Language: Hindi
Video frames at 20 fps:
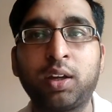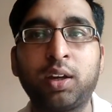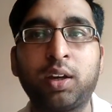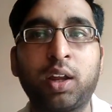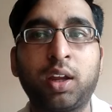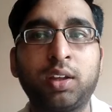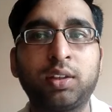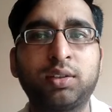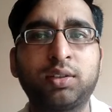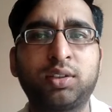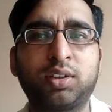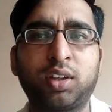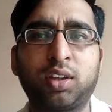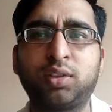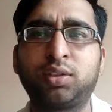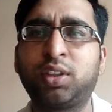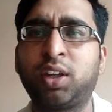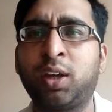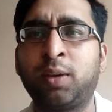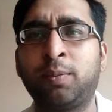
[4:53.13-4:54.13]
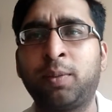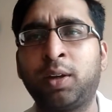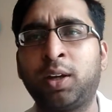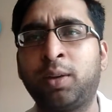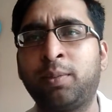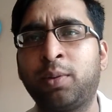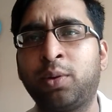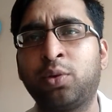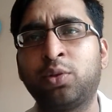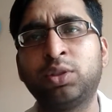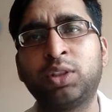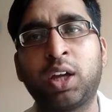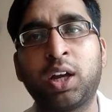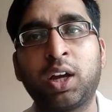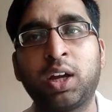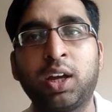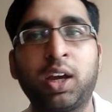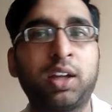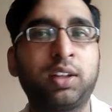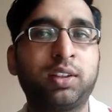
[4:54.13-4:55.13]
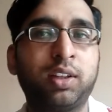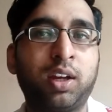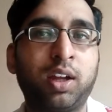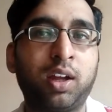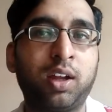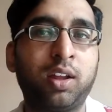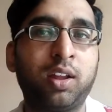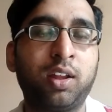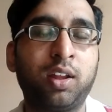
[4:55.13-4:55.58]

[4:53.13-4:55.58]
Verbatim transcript: कि नहीं छः महीने में हो जाएगा यार तेरा